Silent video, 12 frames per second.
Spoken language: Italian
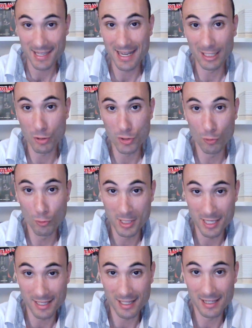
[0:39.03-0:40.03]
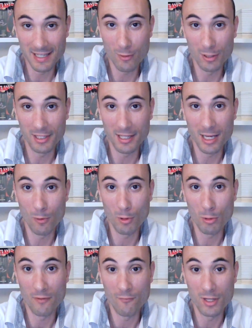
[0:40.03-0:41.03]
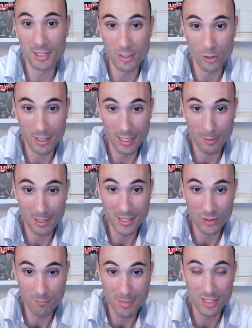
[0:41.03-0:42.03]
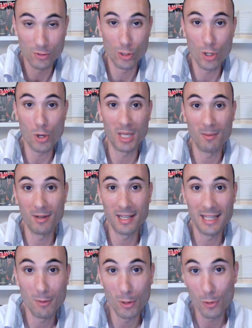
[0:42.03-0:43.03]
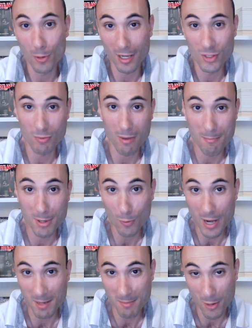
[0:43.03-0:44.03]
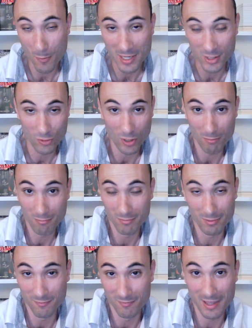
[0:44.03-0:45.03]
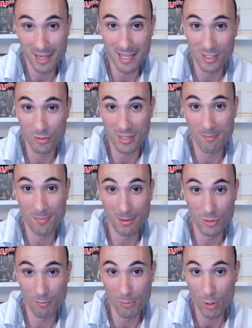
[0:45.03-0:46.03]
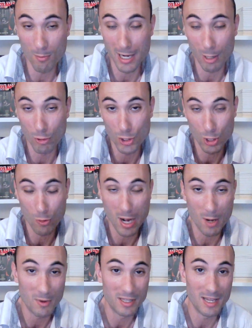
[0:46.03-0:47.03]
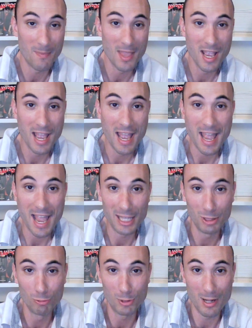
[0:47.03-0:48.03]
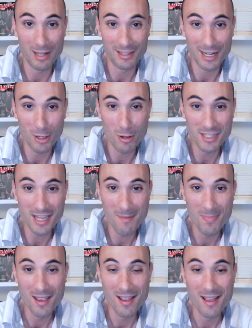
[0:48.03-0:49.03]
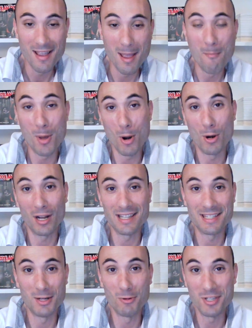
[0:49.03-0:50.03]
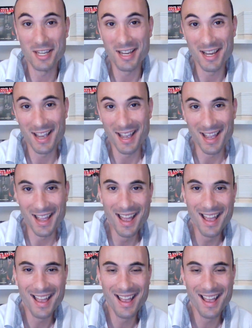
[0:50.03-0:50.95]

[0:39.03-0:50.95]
chiedo scusa se tante volte nell'inquadratura a volte so adesso basso gli occhi perché devo ancora insomma abituarmi a questo sarà, fino adesso sempre io so bene o male col cellulare quindi è tutta un'altra cosa però ragazzi così è,